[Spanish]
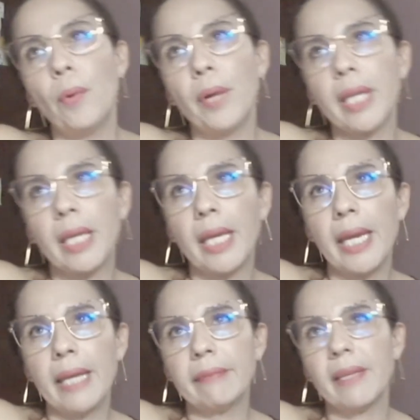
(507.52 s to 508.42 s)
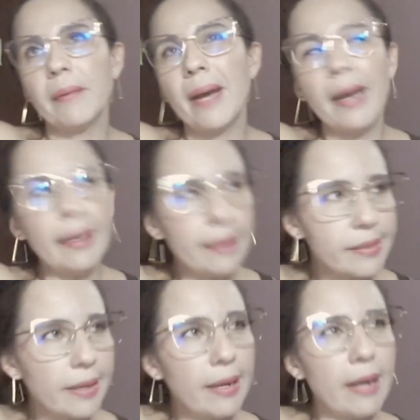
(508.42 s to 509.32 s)
porque te bajan
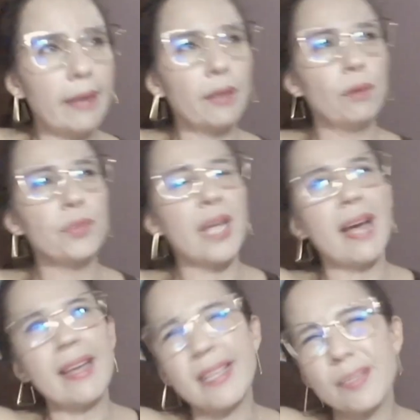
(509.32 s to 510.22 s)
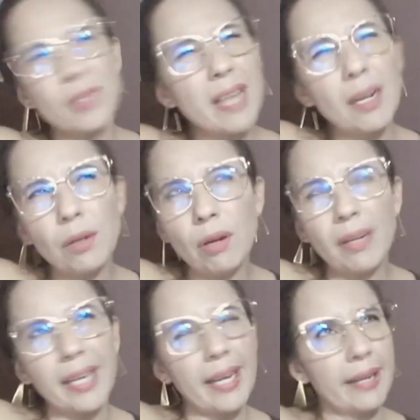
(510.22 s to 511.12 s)
el salario, o sea, e-, eso es
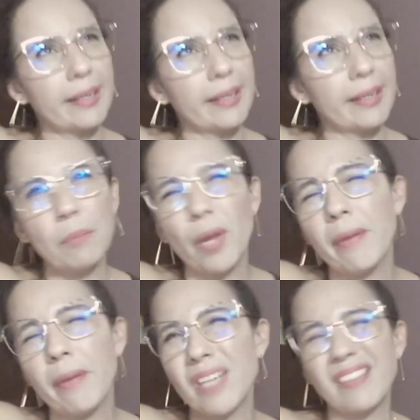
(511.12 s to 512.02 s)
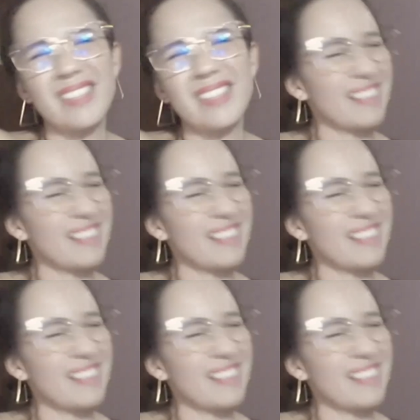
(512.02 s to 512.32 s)
algo que, que te mueve, o sea,